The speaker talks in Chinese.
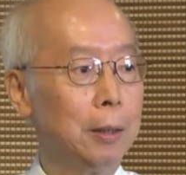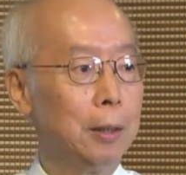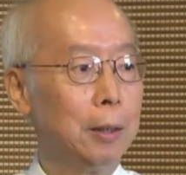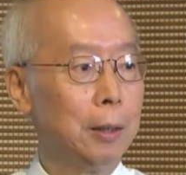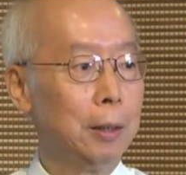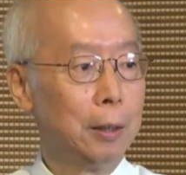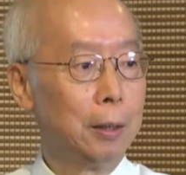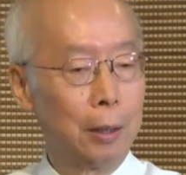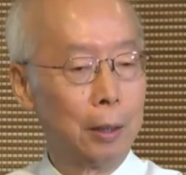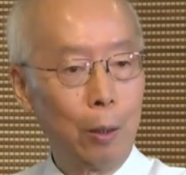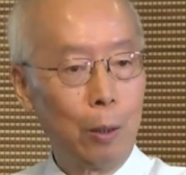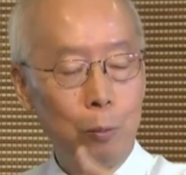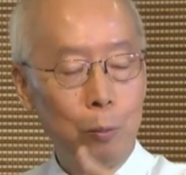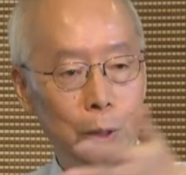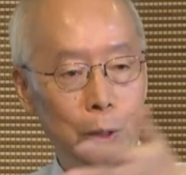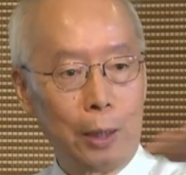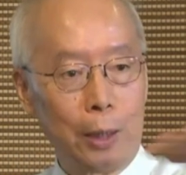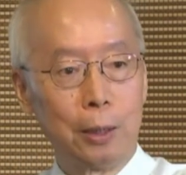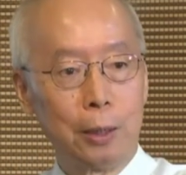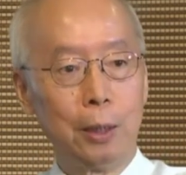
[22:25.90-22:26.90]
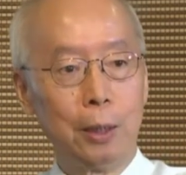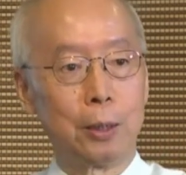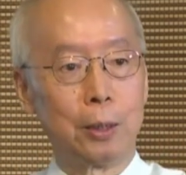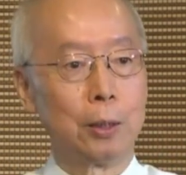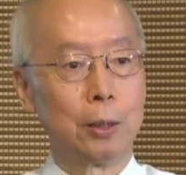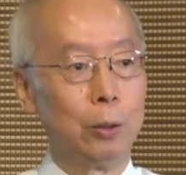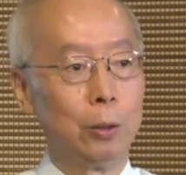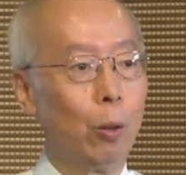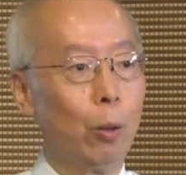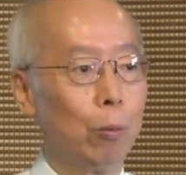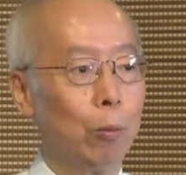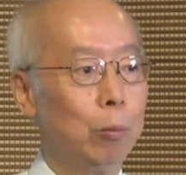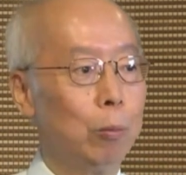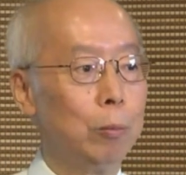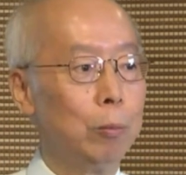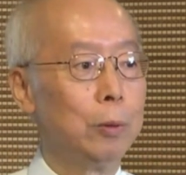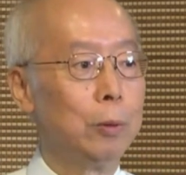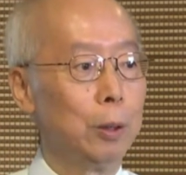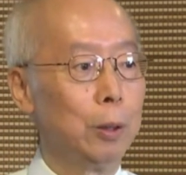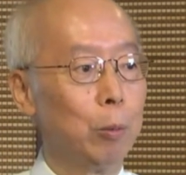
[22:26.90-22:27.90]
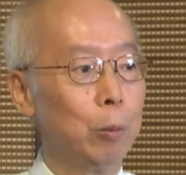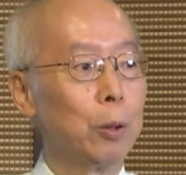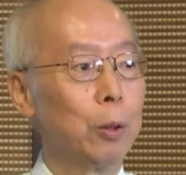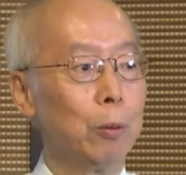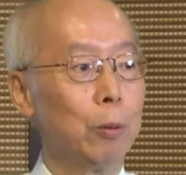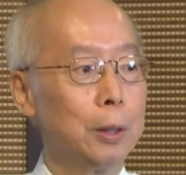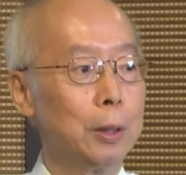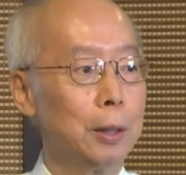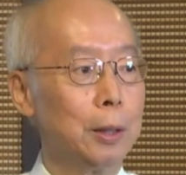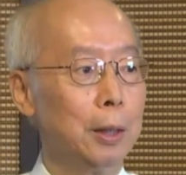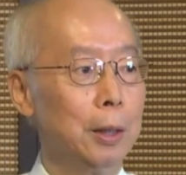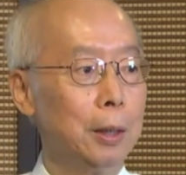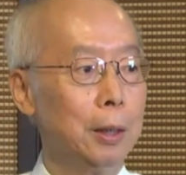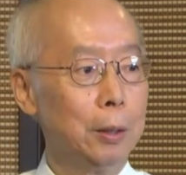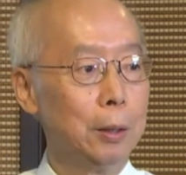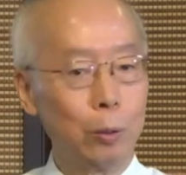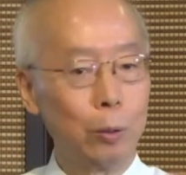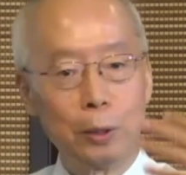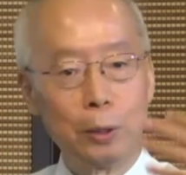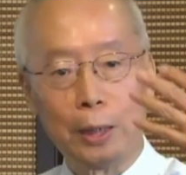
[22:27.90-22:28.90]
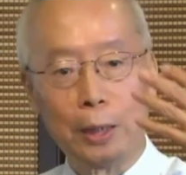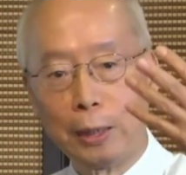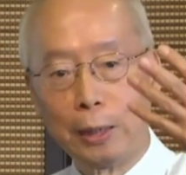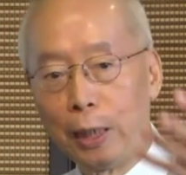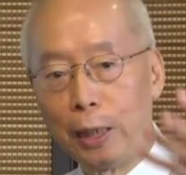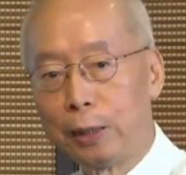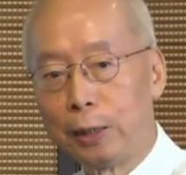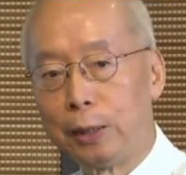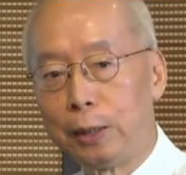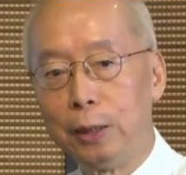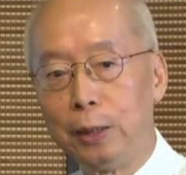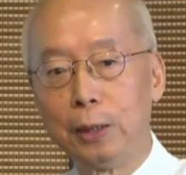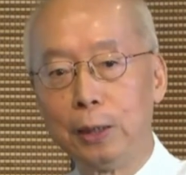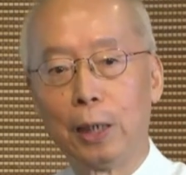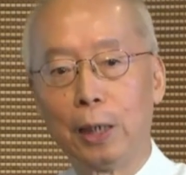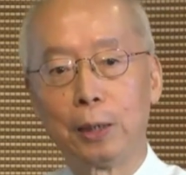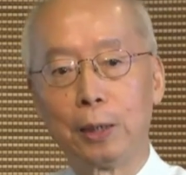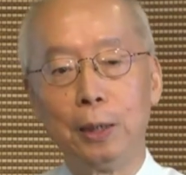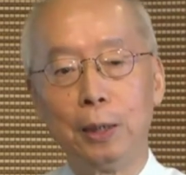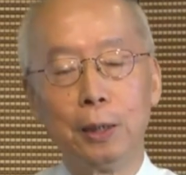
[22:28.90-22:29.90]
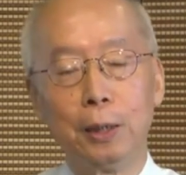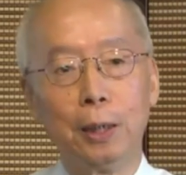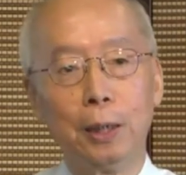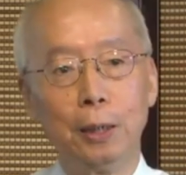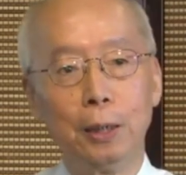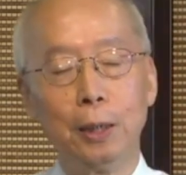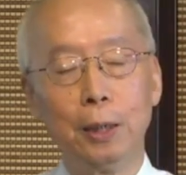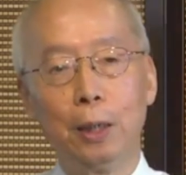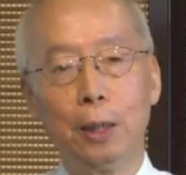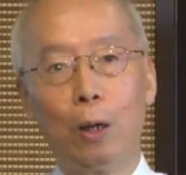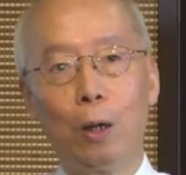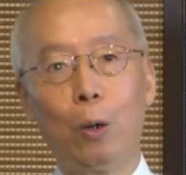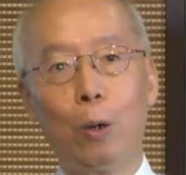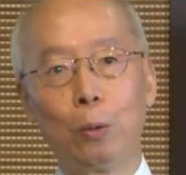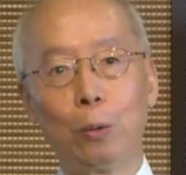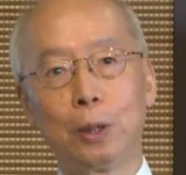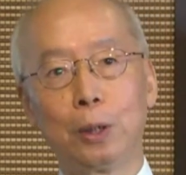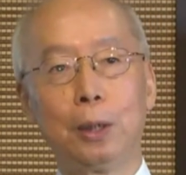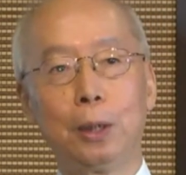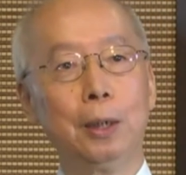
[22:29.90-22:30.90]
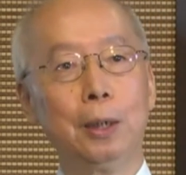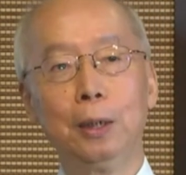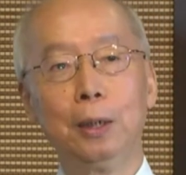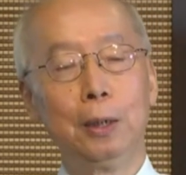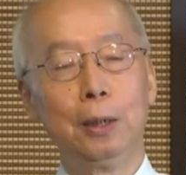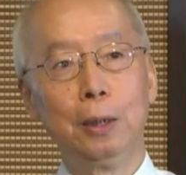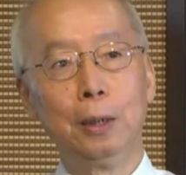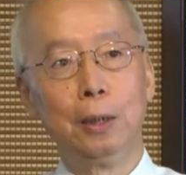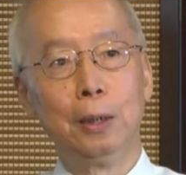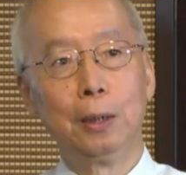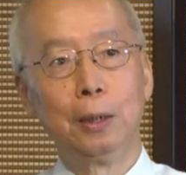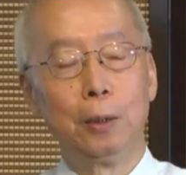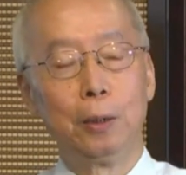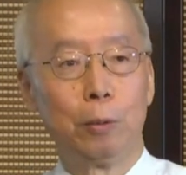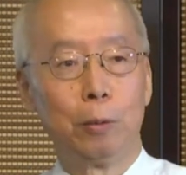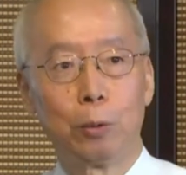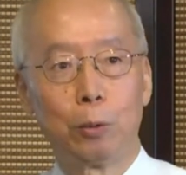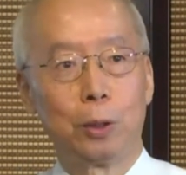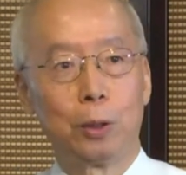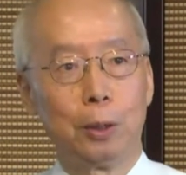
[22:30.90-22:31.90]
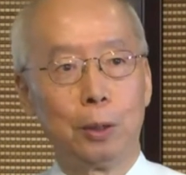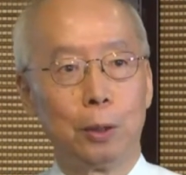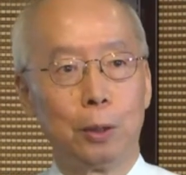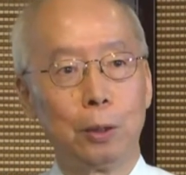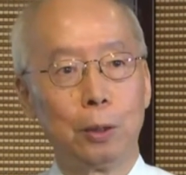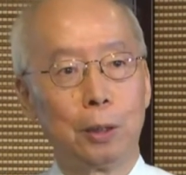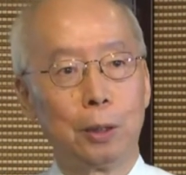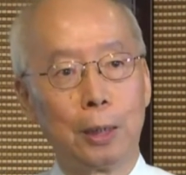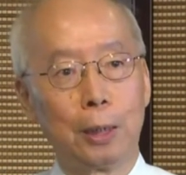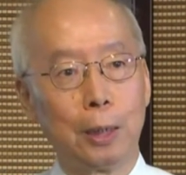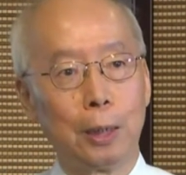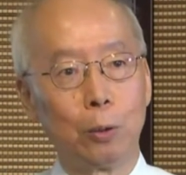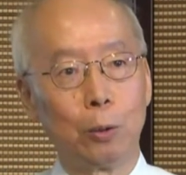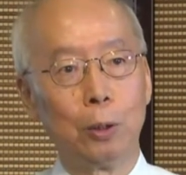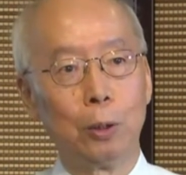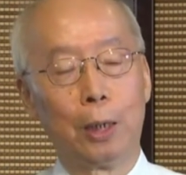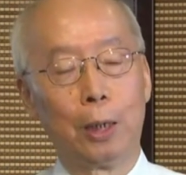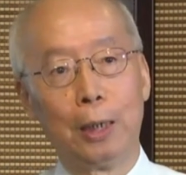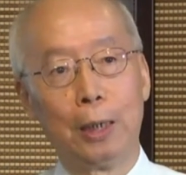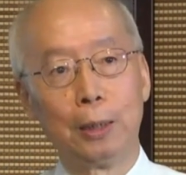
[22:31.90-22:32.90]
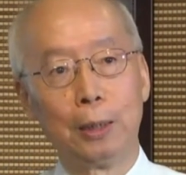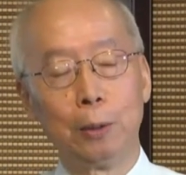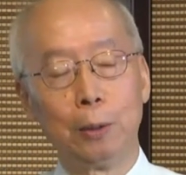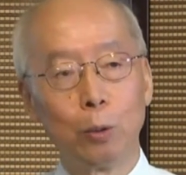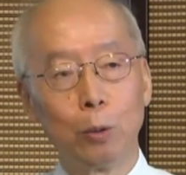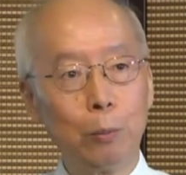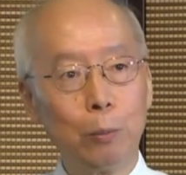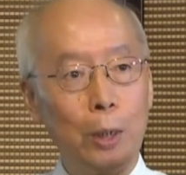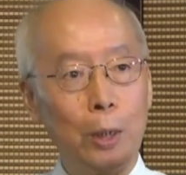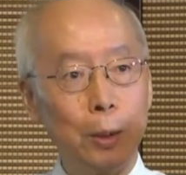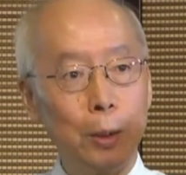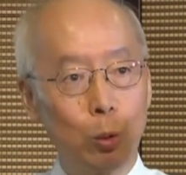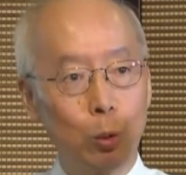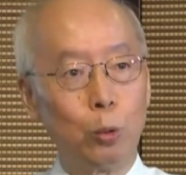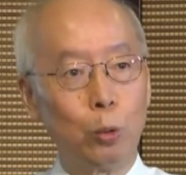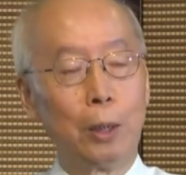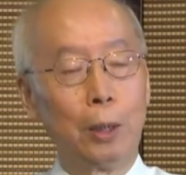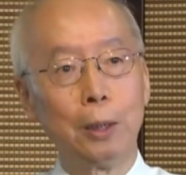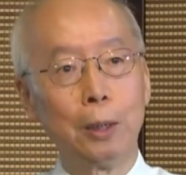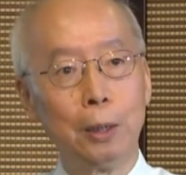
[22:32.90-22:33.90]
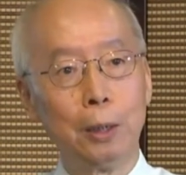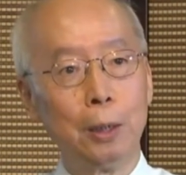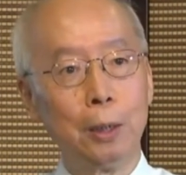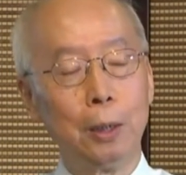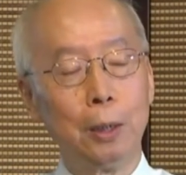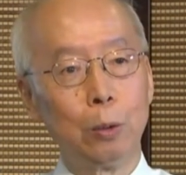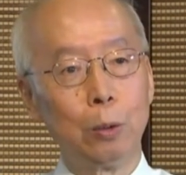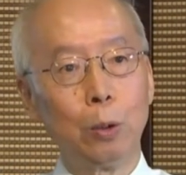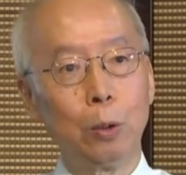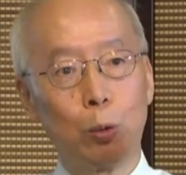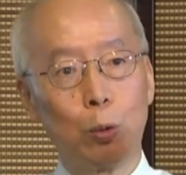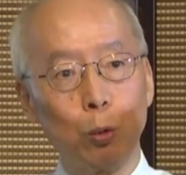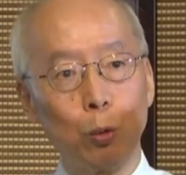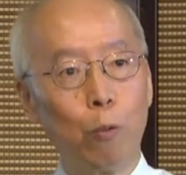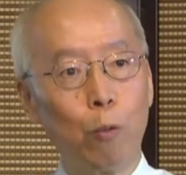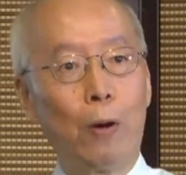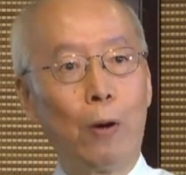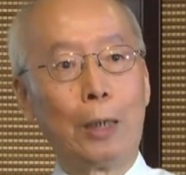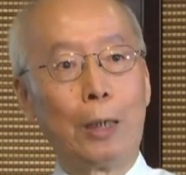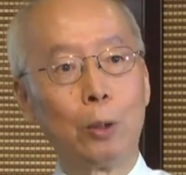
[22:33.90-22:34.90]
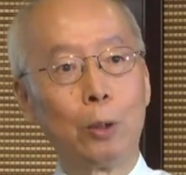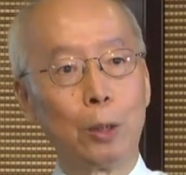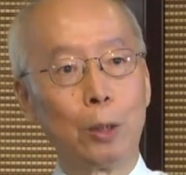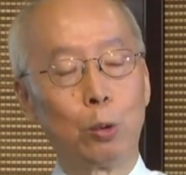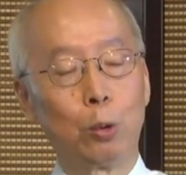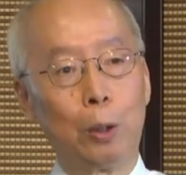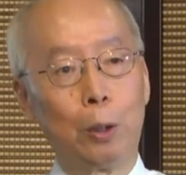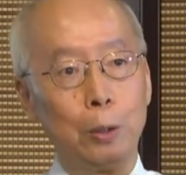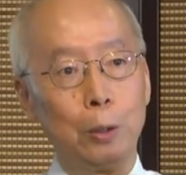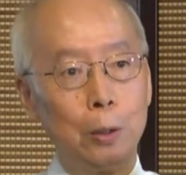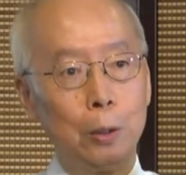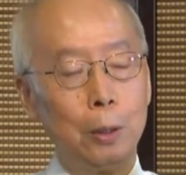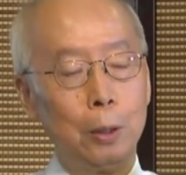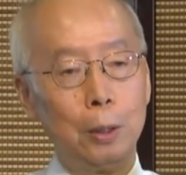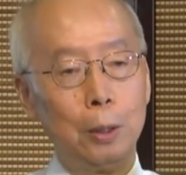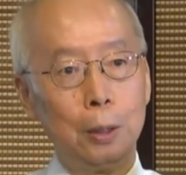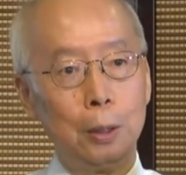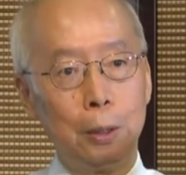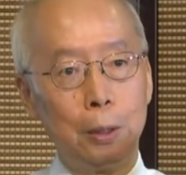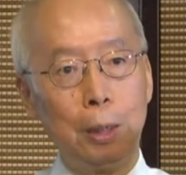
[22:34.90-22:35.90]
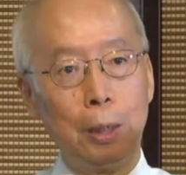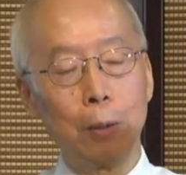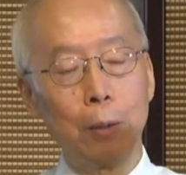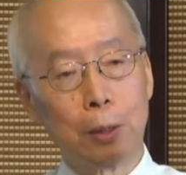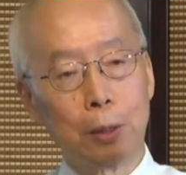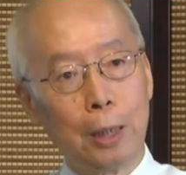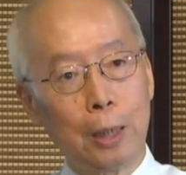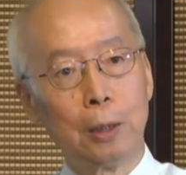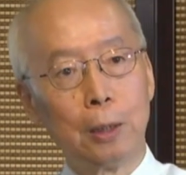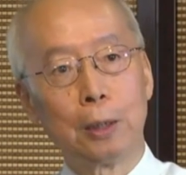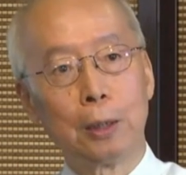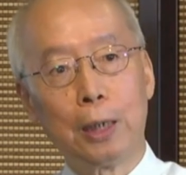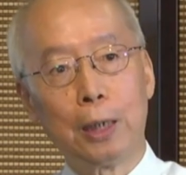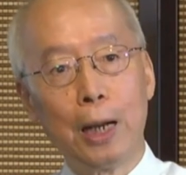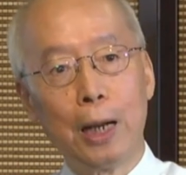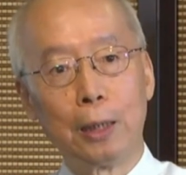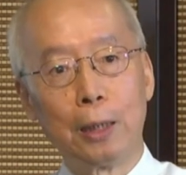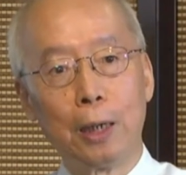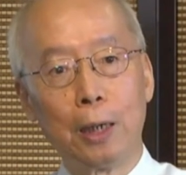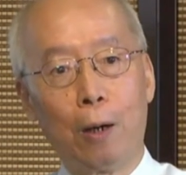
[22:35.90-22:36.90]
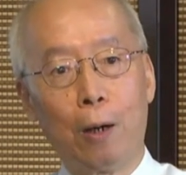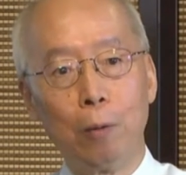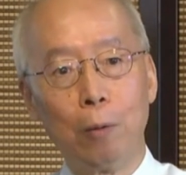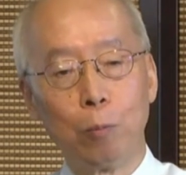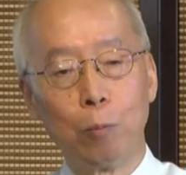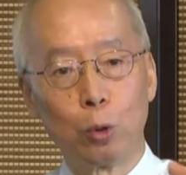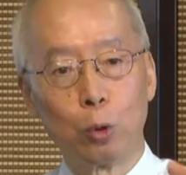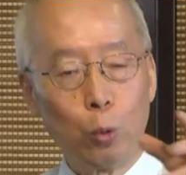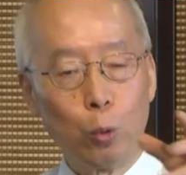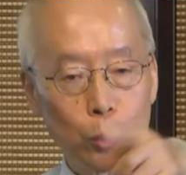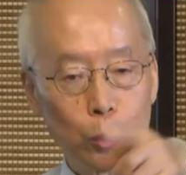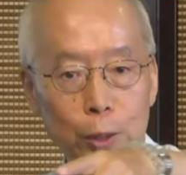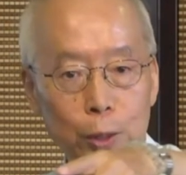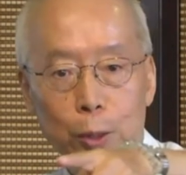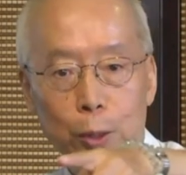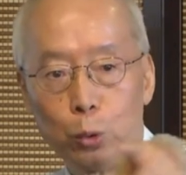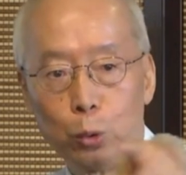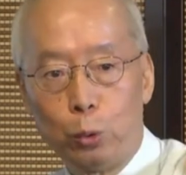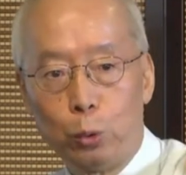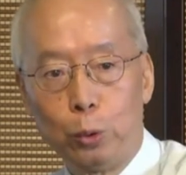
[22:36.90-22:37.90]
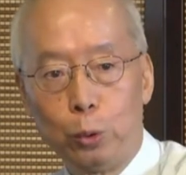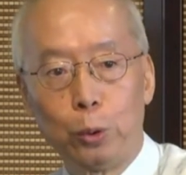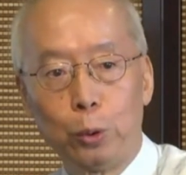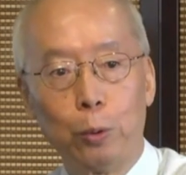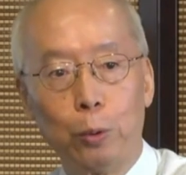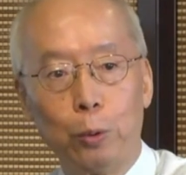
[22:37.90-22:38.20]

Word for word: 然后讲的很实用，有没有懂我意思？都是大家心里想听的哦，这个这个大家都很爱听，所以我要学，所以说法就要学，你要看看到众生的需求，